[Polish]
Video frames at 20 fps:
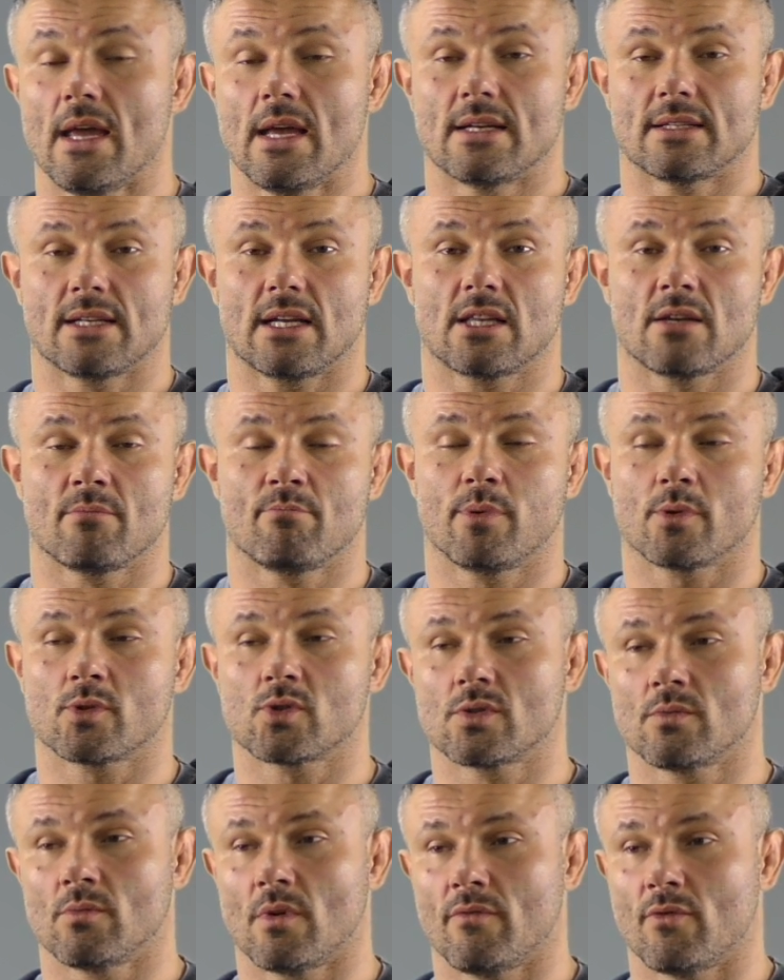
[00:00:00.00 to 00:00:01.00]
Zatem
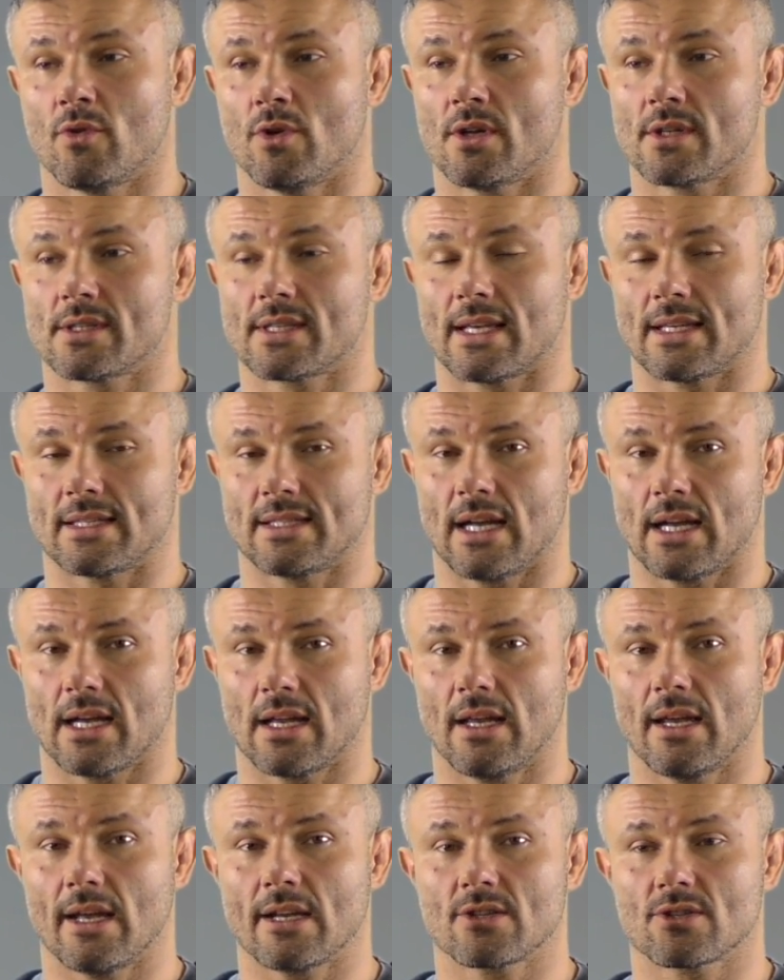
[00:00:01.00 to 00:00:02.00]
podsumowując,
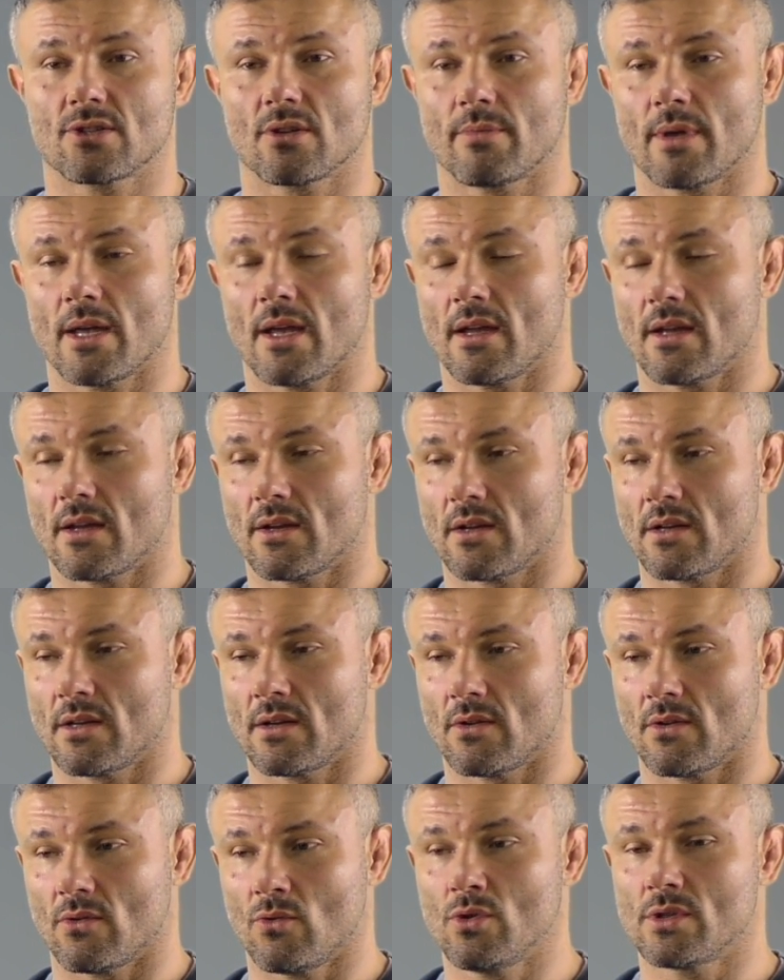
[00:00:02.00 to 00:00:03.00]
zaklejasz sobie e,
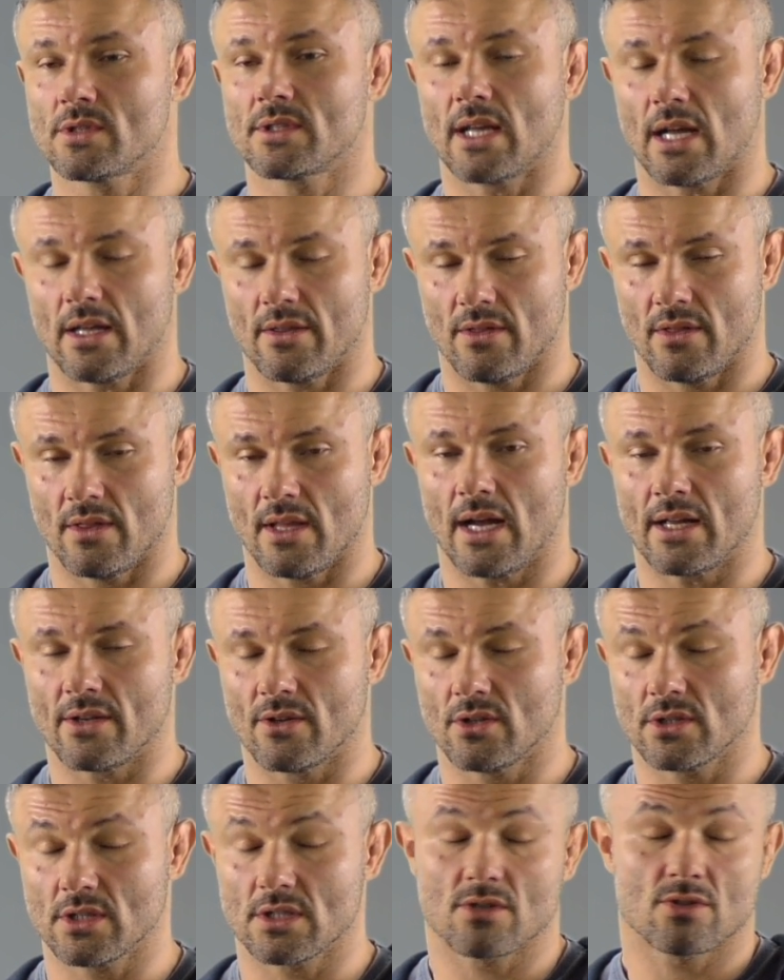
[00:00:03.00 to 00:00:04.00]
usta na
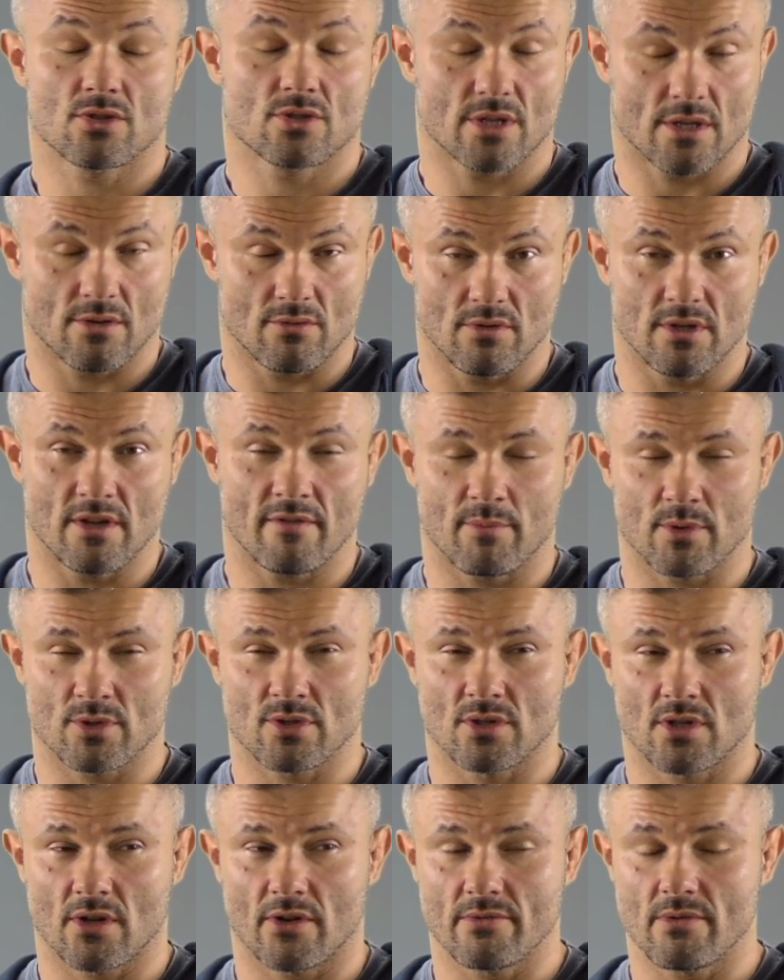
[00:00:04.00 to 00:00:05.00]
noc, szczególnie szczególnie w
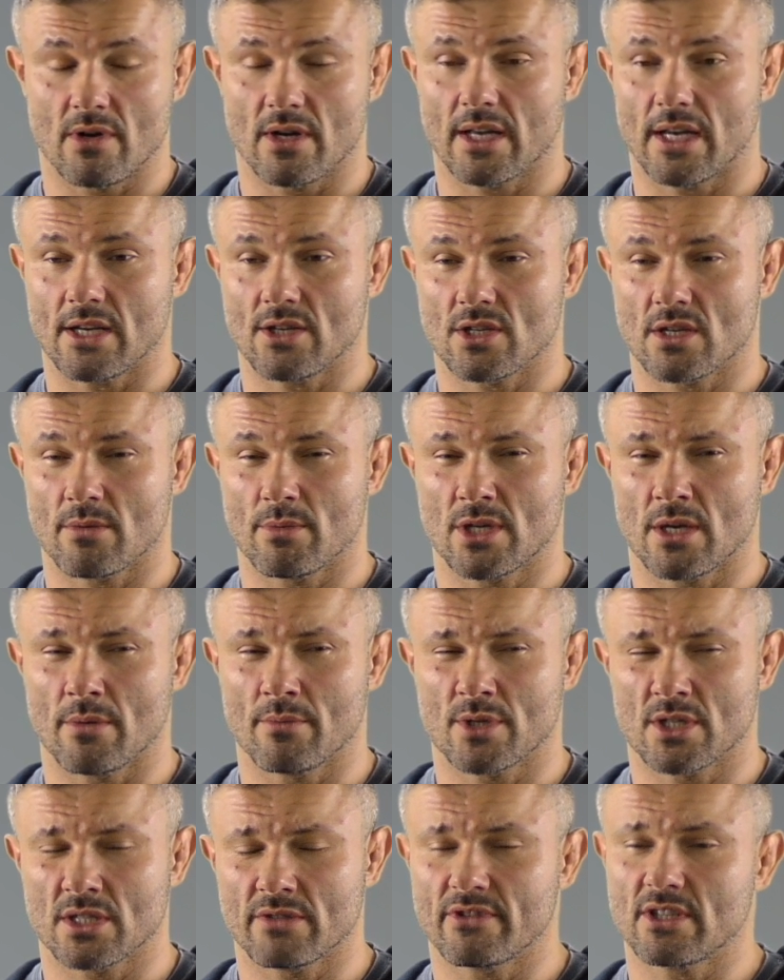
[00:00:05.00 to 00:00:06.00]
początkowym okresie, żeby się
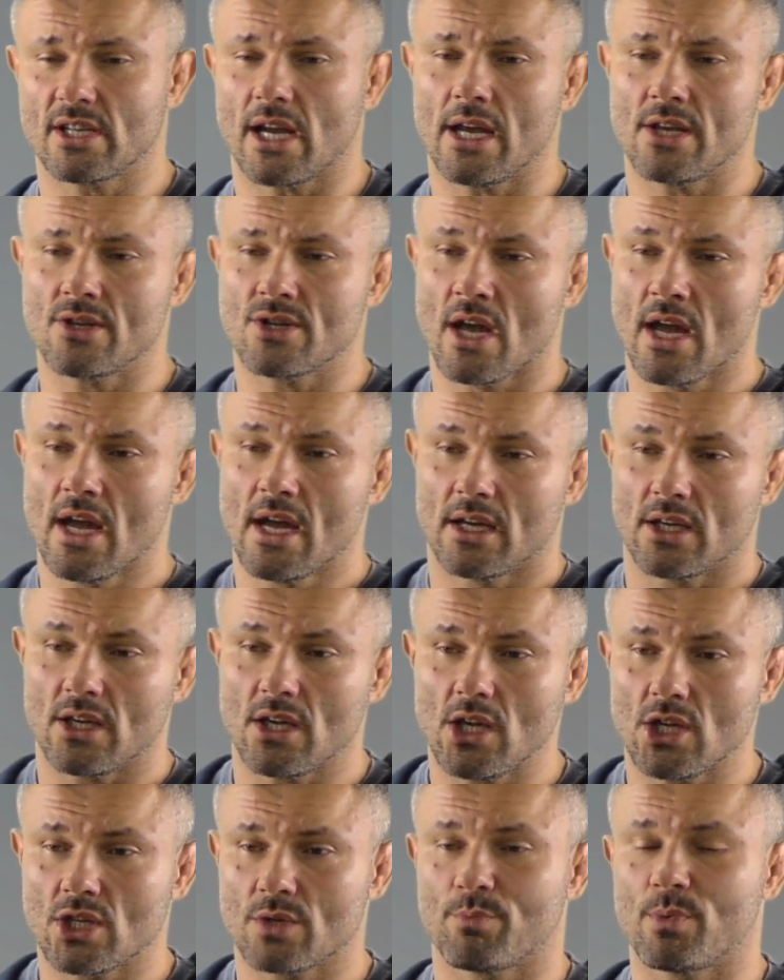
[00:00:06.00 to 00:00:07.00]
przyzwyczaić
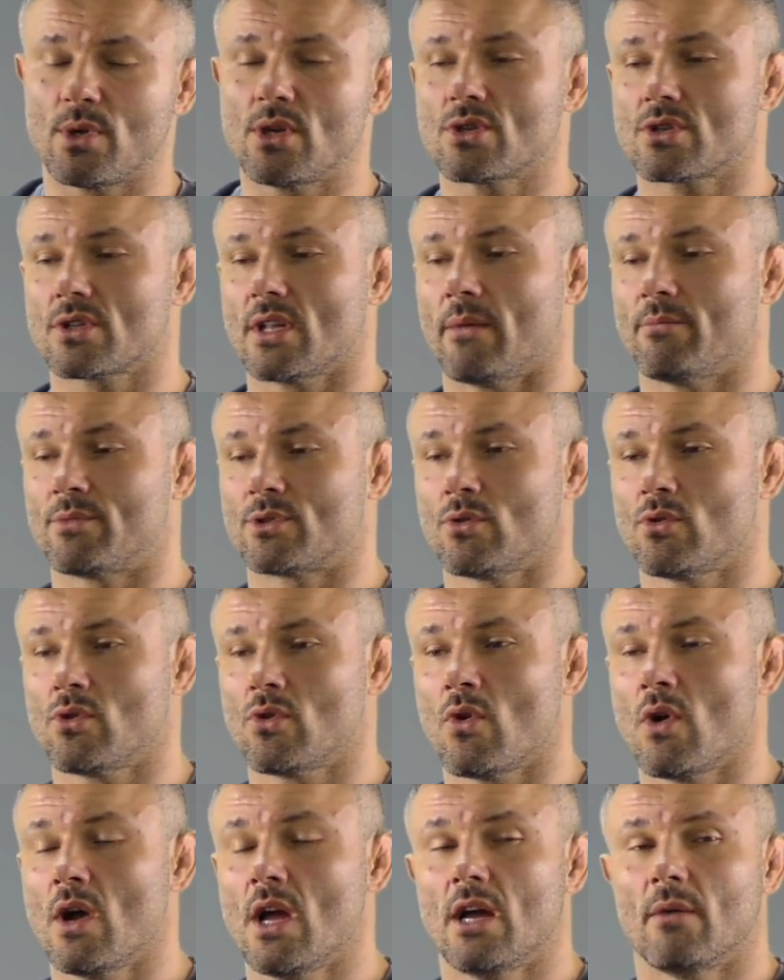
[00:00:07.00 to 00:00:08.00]
i śpisz na
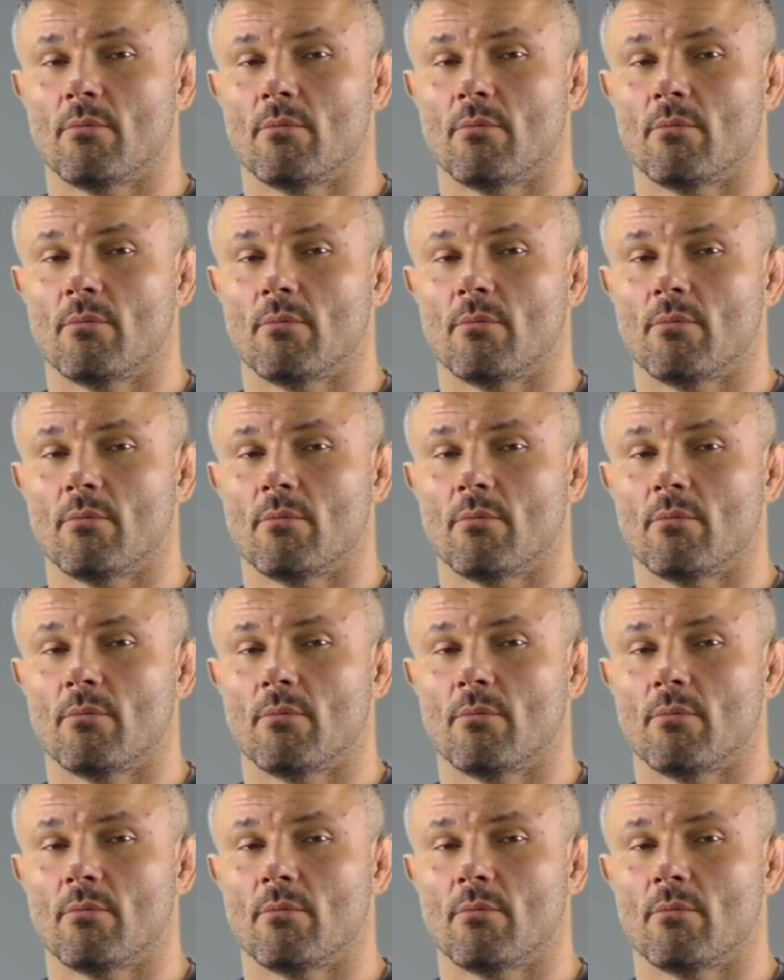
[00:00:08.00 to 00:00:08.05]
brzuchu,